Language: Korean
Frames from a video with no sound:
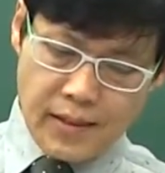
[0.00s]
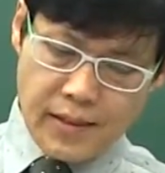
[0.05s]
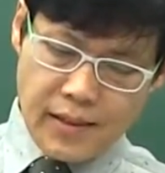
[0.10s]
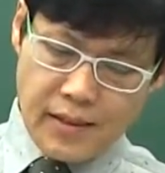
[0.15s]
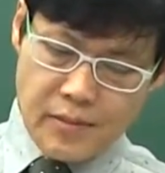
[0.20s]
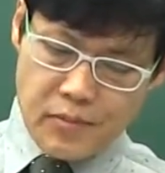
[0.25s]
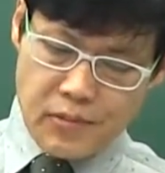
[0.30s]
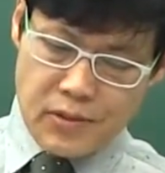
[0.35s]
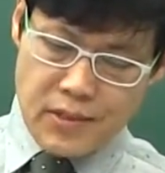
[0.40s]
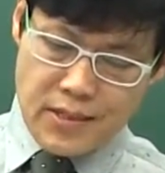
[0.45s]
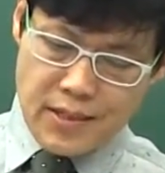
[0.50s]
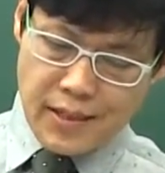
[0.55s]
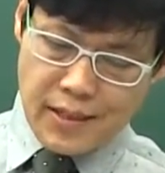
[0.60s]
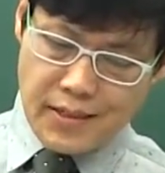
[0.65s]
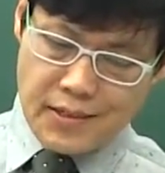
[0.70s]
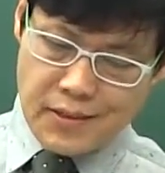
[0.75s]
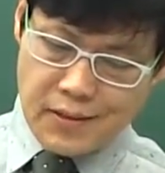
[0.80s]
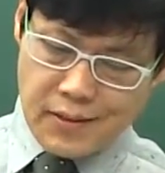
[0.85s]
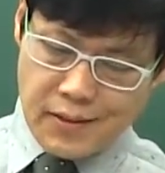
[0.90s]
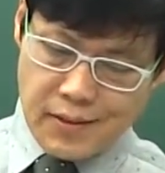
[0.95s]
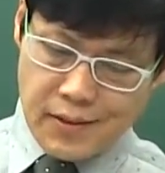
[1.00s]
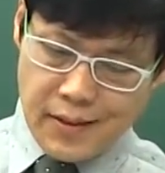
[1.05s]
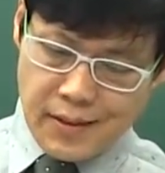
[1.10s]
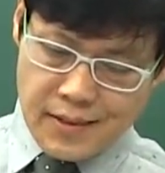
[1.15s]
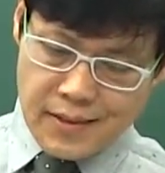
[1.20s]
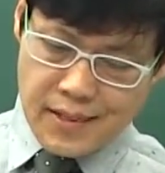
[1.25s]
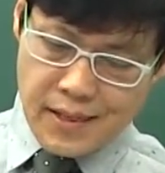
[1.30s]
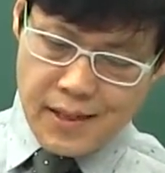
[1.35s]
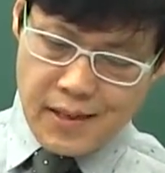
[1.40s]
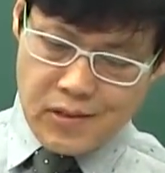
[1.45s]
이 문장에서
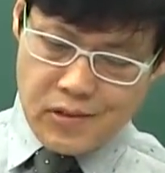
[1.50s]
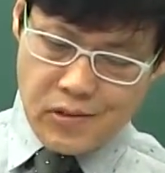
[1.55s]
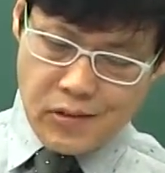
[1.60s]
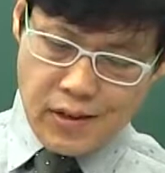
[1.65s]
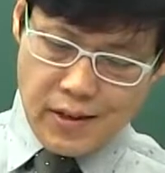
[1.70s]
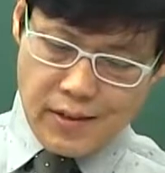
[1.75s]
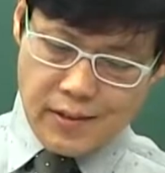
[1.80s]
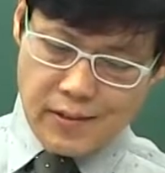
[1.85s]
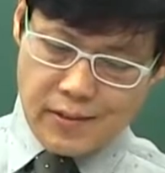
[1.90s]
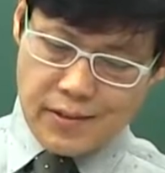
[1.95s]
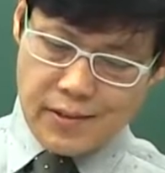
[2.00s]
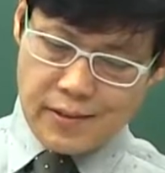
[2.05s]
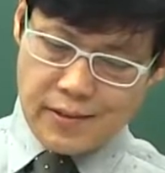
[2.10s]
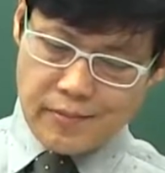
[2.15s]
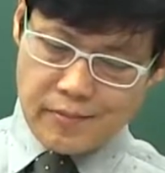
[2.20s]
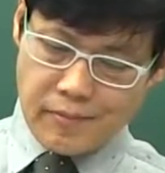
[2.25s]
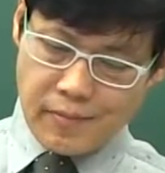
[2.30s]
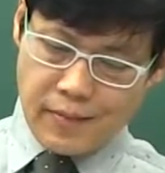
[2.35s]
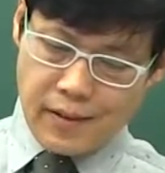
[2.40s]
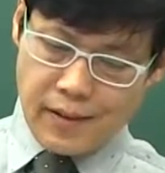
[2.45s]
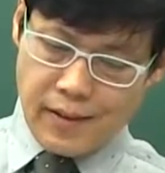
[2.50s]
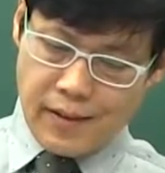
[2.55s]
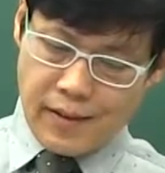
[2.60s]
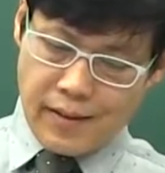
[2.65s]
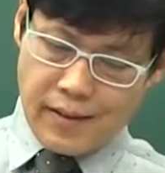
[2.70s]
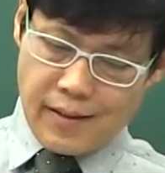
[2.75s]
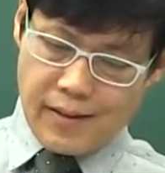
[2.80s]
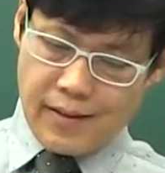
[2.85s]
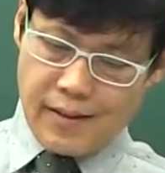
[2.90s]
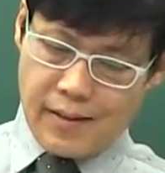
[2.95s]
제일 중요한 것은
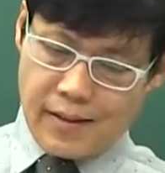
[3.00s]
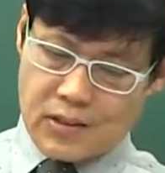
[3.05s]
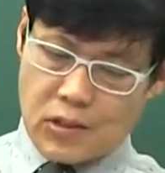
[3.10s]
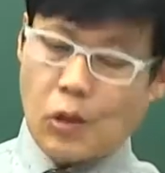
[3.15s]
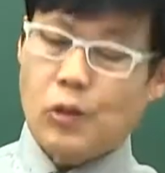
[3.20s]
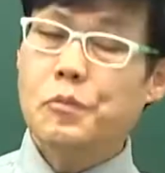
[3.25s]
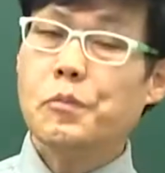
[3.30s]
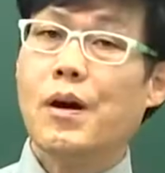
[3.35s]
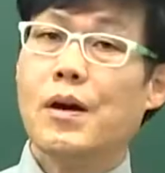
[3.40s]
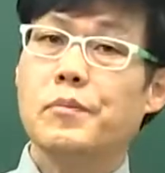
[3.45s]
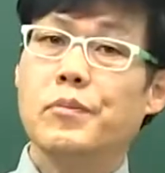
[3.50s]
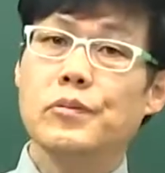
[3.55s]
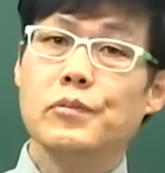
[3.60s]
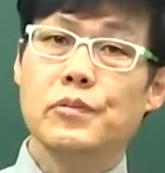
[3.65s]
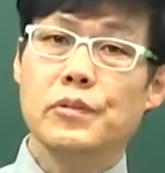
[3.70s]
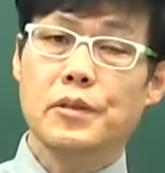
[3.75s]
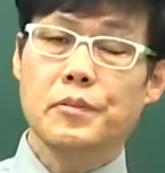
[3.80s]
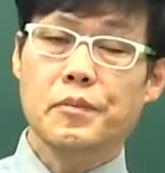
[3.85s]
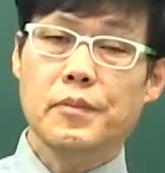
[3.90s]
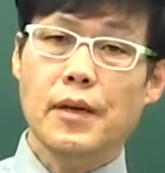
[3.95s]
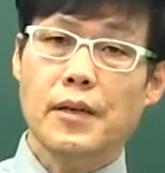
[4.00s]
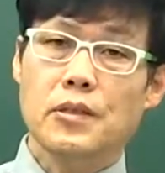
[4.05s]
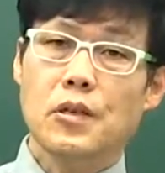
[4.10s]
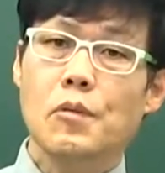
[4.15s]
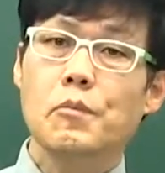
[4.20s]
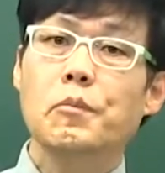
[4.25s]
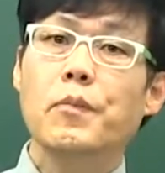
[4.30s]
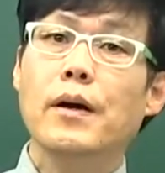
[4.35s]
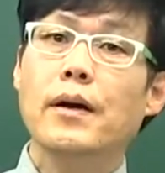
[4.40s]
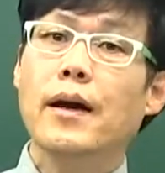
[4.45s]
예, 선박 부분입니다.
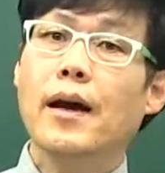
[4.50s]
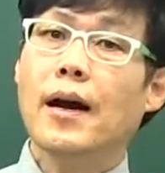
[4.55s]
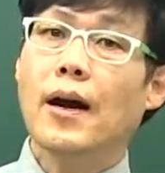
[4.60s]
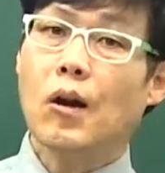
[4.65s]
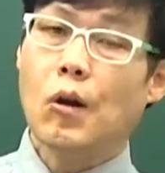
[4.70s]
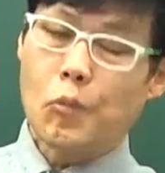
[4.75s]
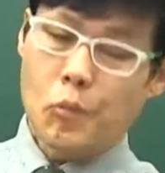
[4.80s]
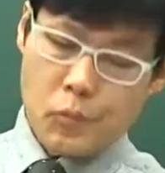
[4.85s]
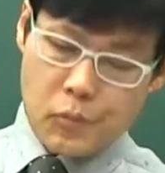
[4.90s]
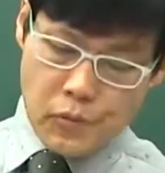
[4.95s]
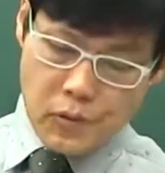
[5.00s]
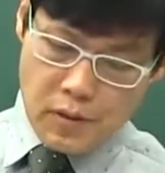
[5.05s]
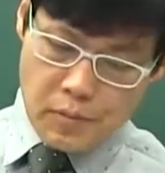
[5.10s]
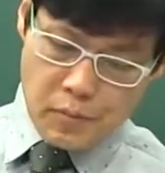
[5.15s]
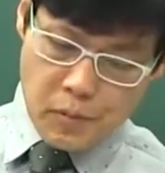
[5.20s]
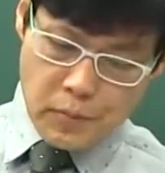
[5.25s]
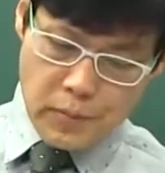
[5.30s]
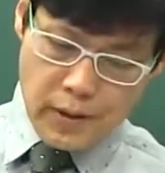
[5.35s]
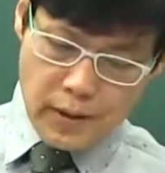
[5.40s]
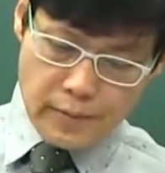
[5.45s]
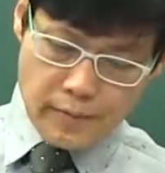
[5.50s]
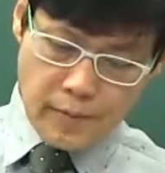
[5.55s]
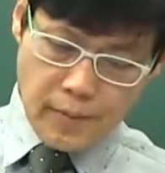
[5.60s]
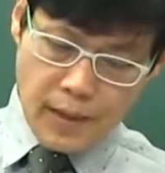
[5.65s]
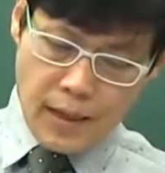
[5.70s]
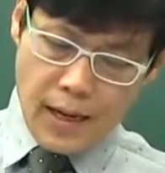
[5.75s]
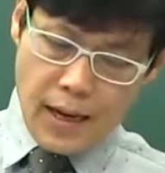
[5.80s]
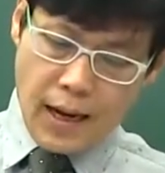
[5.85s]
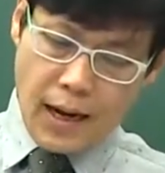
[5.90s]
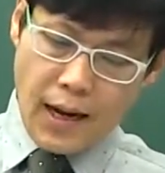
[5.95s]
선박의 가로 부분을 보면
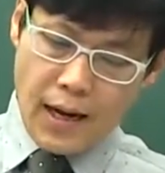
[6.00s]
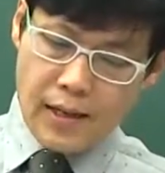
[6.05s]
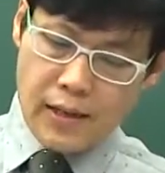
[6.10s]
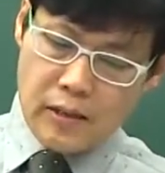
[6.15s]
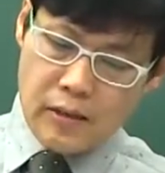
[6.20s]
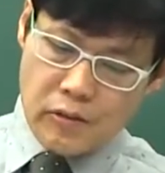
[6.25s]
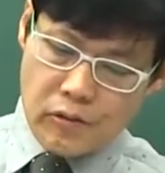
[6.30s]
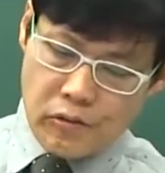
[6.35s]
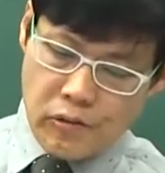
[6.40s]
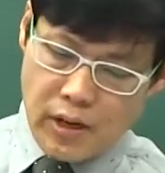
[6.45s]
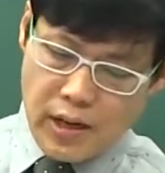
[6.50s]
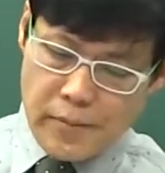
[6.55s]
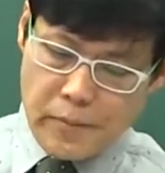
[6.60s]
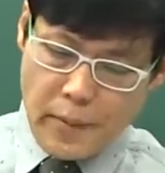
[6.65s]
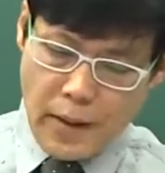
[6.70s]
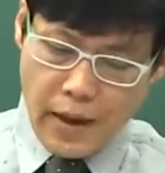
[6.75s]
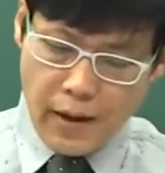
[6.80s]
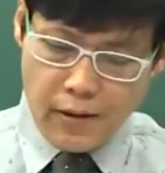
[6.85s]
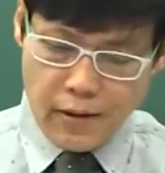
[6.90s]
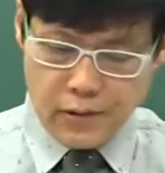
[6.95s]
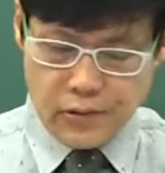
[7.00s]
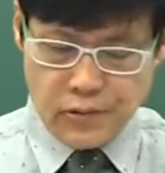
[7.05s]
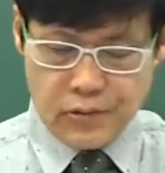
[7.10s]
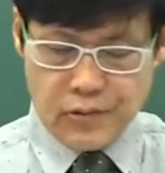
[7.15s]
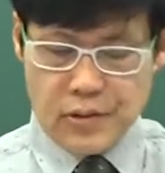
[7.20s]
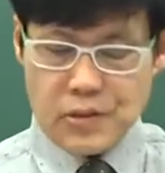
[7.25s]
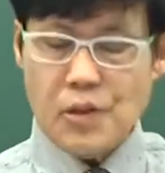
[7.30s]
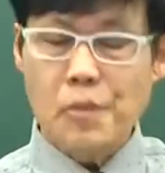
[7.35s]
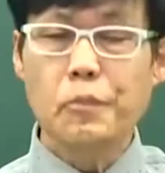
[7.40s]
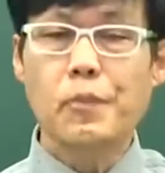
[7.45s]
항구에
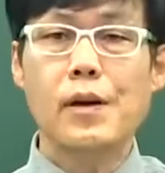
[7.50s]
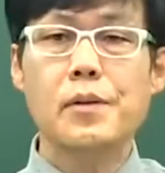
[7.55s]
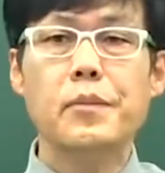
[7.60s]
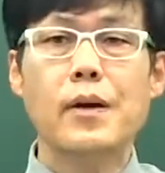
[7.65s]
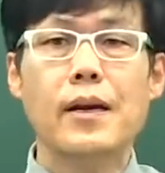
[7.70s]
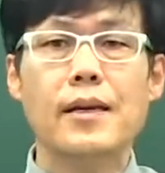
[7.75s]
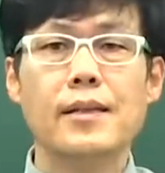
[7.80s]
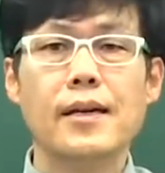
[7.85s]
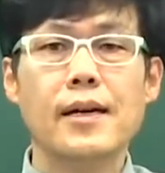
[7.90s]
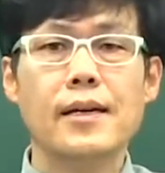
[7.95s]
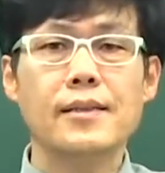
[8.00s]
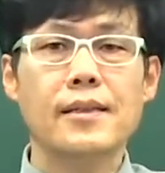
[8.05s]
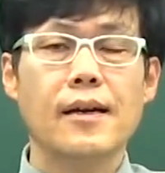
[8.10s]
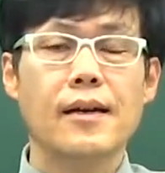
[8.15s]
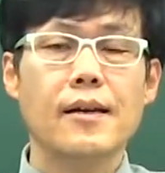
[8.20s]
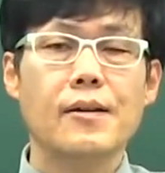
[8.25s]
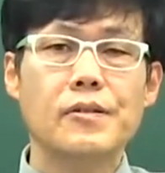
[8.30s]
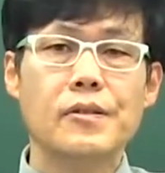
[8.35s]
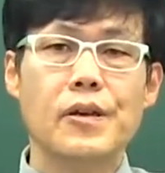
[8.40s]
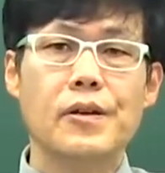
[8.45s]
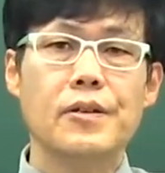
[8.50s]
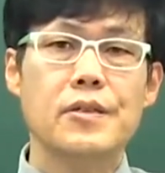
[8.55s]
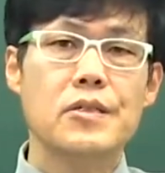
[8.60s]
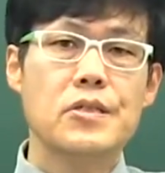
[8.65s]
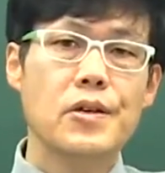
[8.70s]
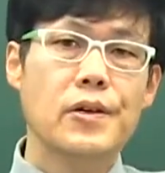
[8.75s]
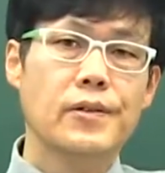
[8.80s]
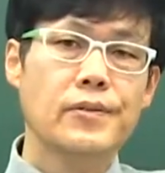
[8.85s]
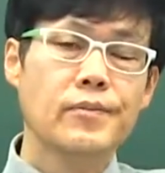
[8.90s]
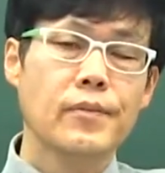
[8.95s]
메어둔 선박만 해당한다라고 되어
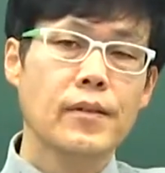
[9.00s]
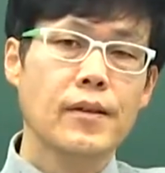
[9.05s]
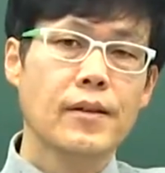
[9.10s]
있죠.